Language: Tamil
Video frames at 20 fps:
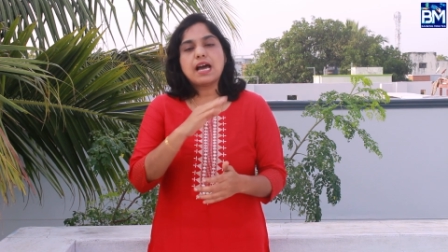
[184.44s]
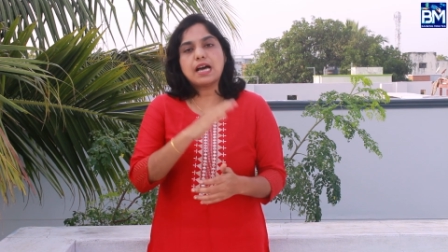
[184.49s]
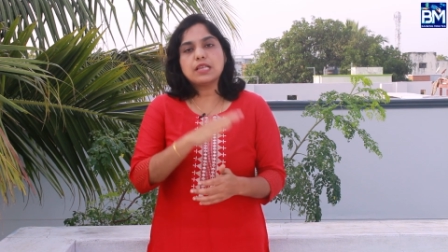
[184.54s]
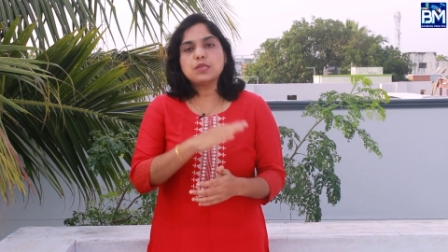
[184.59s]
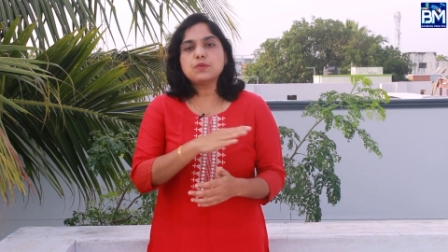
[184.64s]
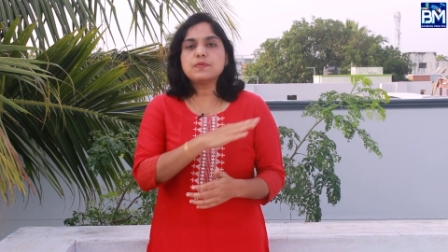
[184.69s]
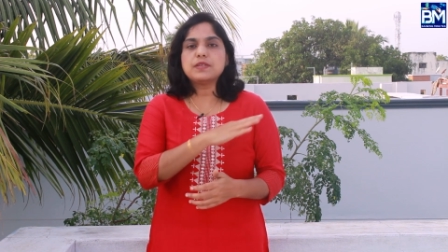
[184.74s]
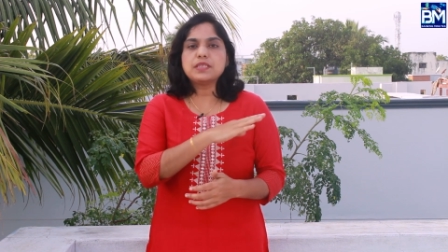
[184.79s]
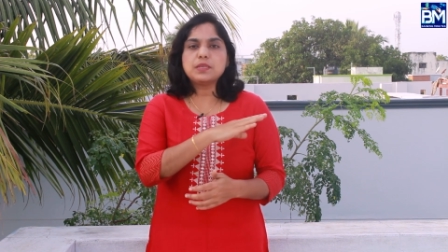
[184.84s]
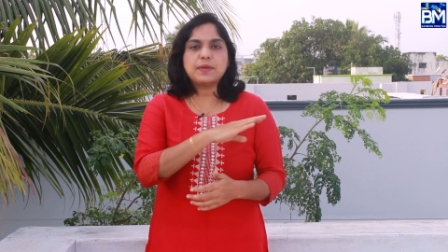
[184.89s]

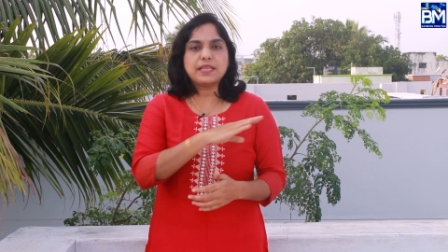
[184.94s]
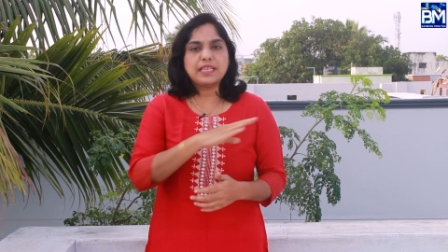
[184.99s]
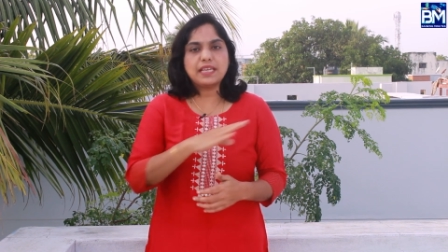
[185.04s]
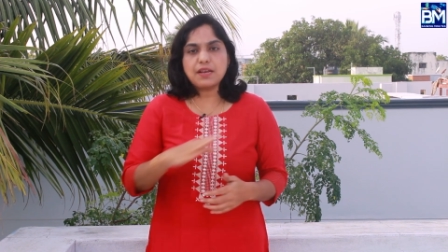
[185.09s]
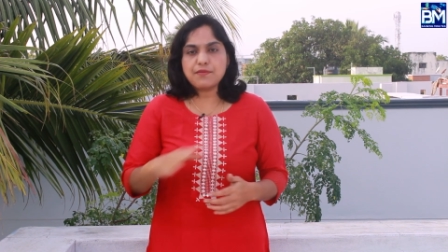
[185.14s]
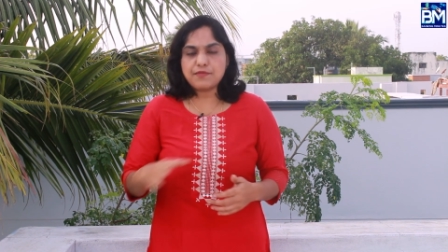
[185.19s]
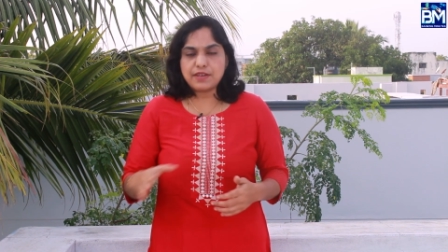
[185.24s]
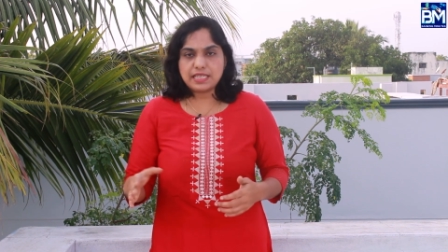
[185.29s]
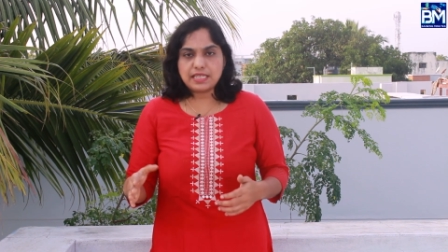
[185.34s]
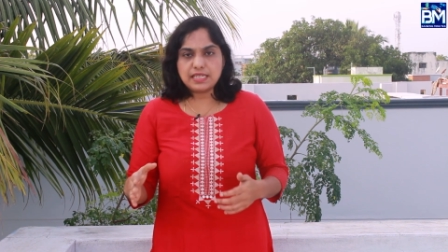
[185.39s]
அதுவும் வந்து
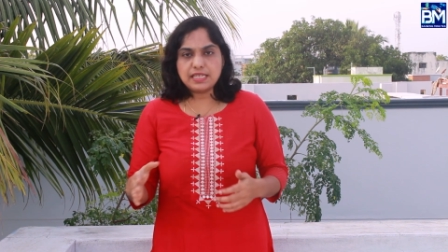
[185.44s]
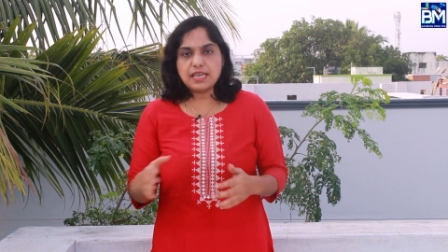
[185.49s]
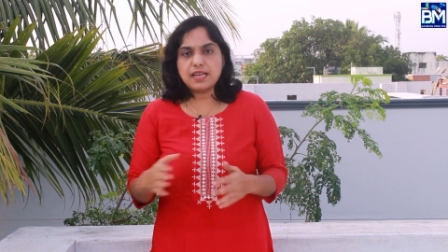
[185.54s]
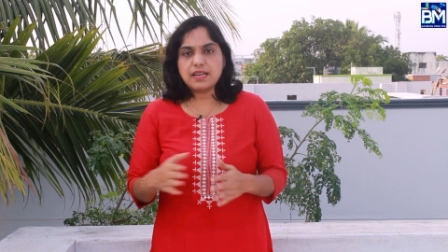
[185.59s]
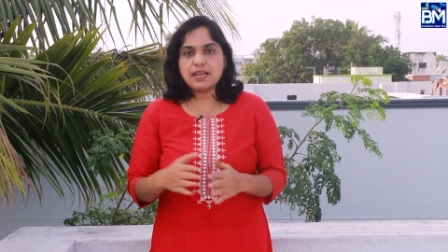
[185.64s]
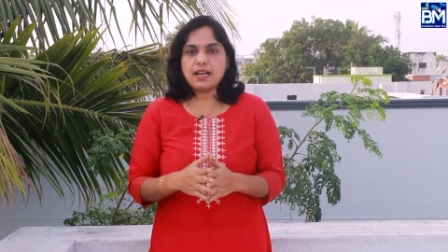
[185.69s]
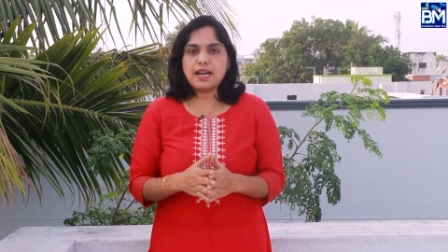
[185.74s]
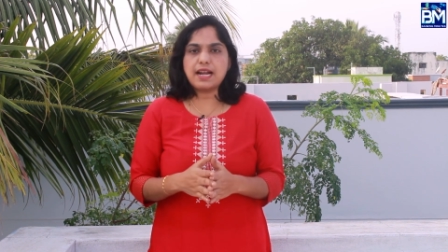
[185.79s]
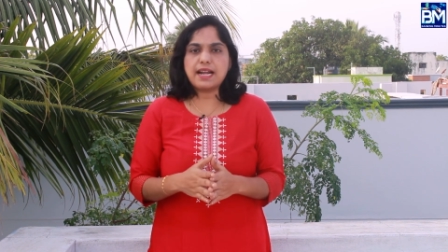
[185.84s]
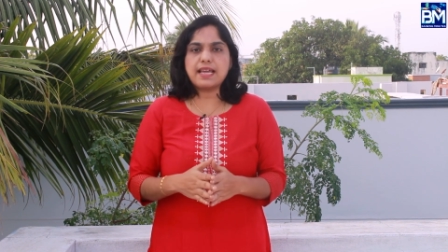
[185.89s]
பார்த்தீங்கன்னா ஃபஸ்ட்
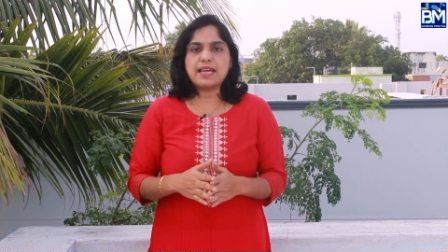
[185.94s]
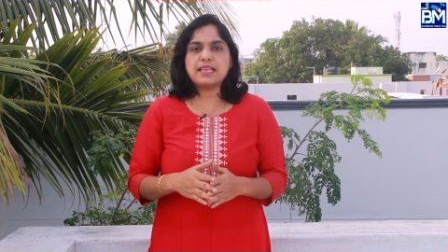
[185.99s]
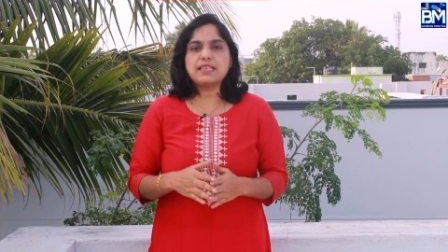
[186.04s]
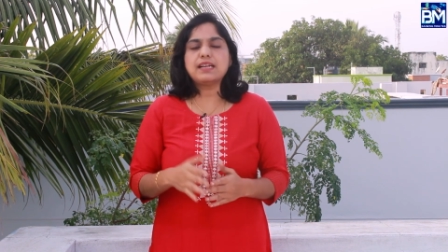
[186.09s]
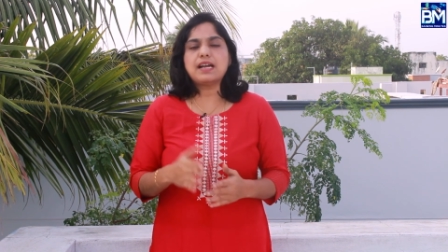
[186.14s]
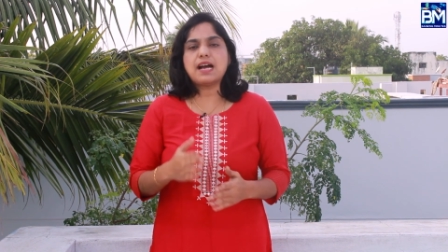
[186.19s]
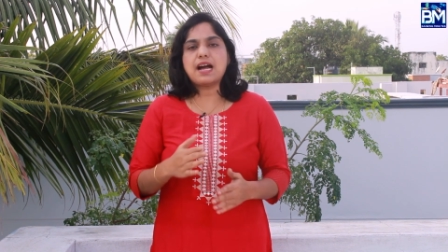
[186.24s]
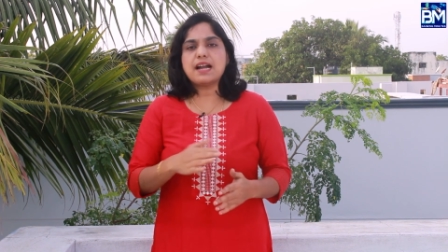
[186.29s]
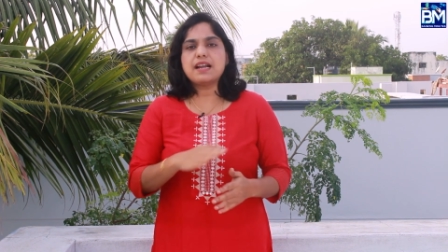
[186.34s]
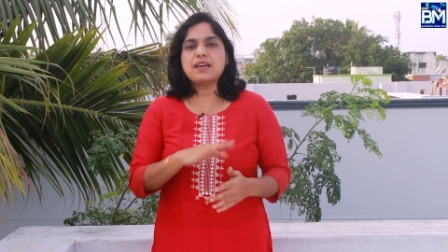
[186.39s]
இயருக்கு கிடையாது
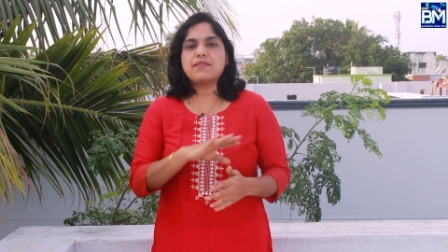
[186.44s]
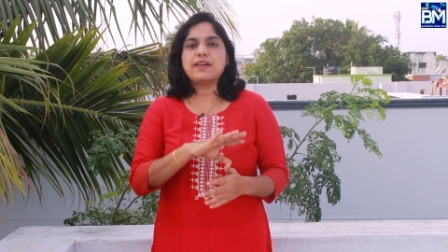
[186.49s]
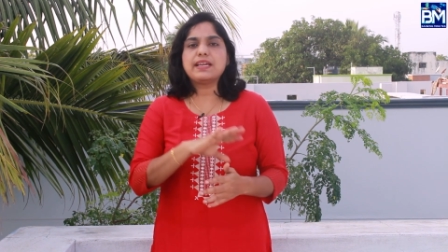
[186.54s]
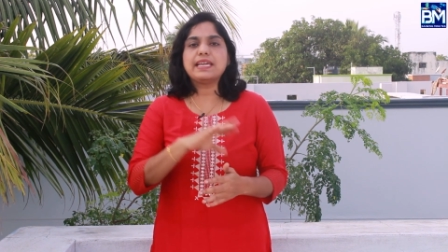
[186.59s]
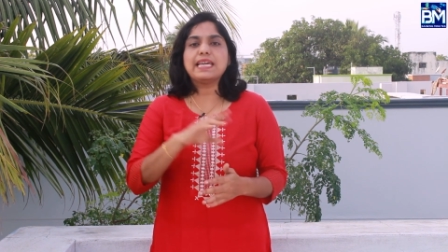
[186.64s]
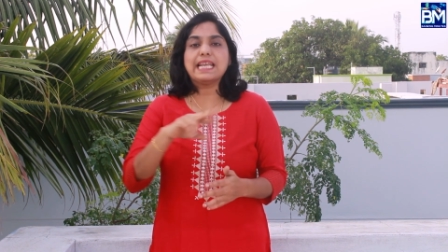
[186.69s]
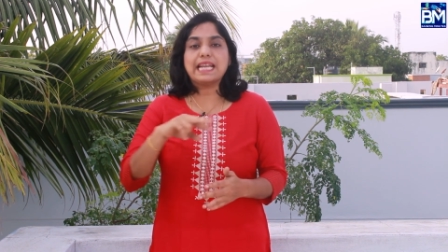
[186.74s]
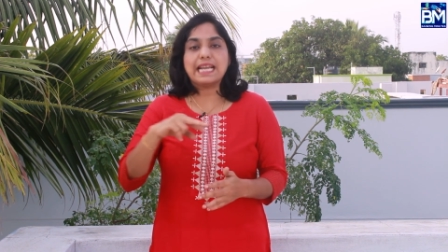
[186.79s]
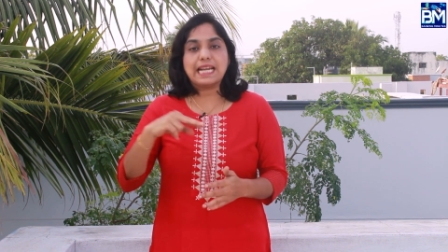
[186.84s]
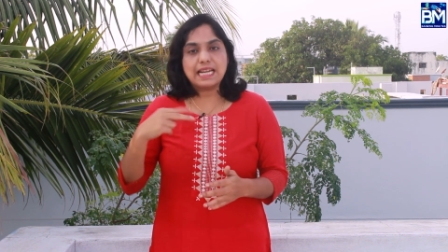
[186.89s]
கார்டை
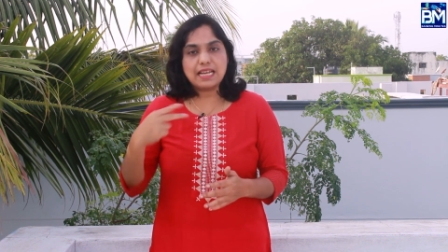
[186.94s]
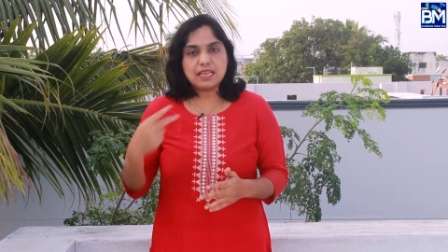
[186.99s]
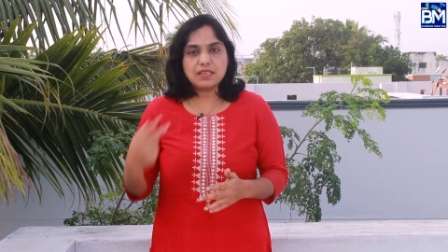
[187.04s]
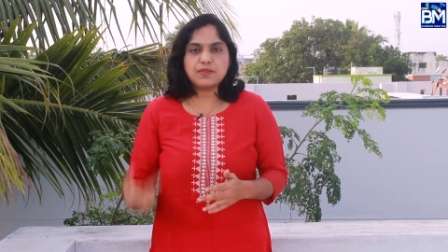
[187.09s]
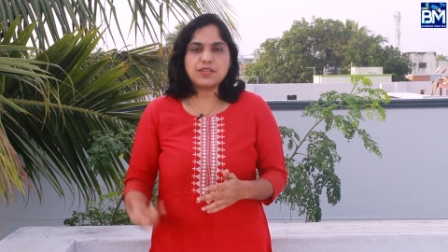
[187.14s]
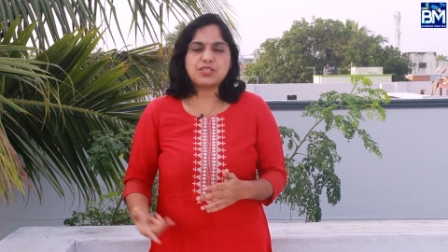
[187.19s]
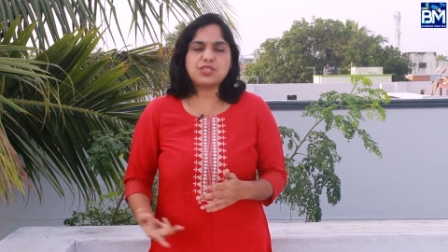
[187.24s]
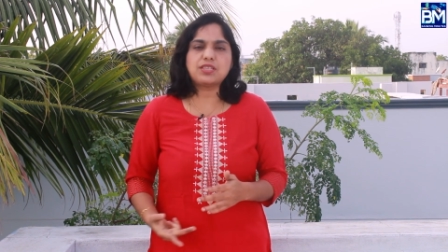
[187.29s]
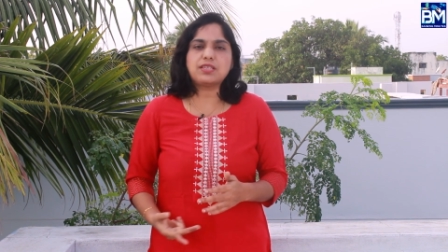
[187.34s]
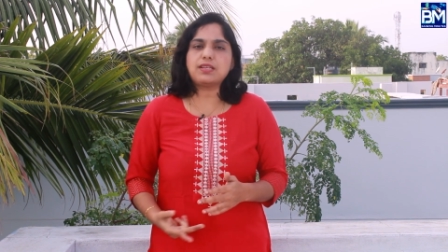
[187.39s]
வாங்கி
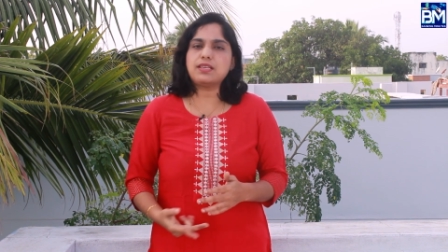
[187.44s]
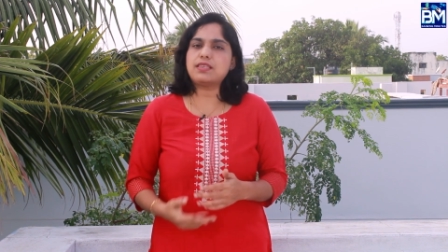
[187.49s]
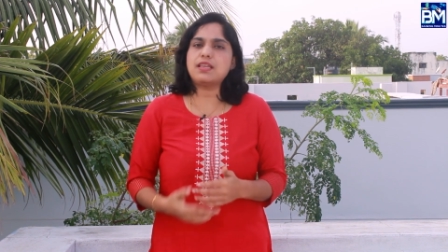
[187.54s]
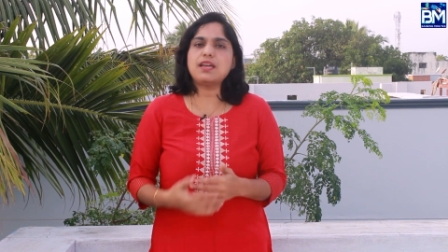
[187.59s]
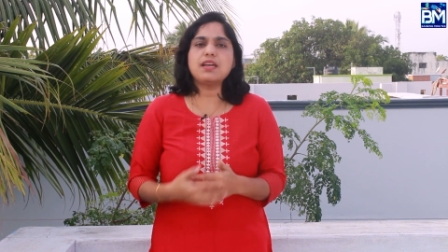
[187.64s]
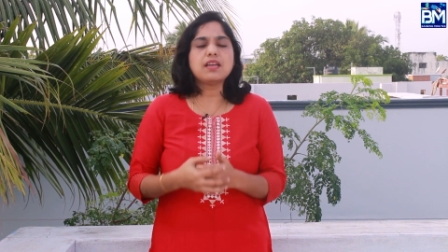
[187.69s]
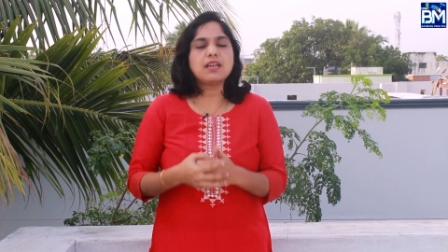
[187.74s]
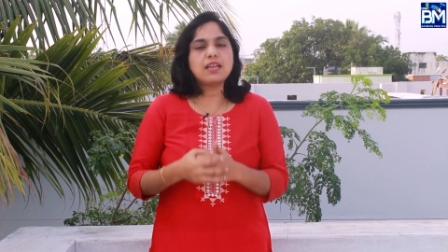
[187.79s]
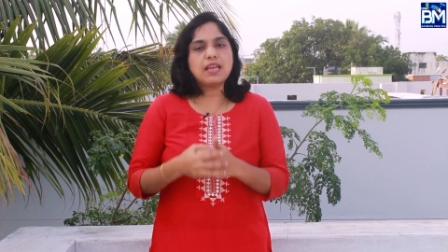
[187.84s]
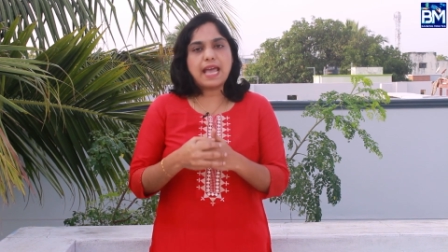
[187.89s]
ரெண்டாவது
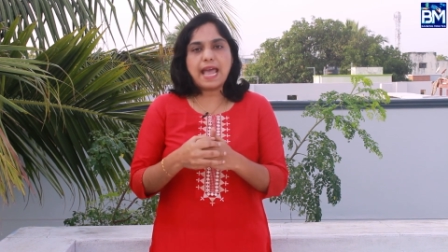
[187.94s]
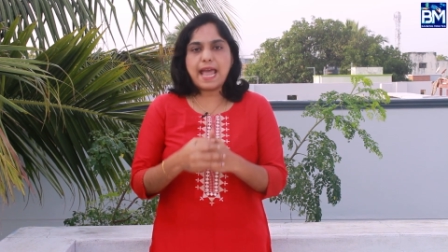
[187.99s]
வருஷத்துலேருந்து தான்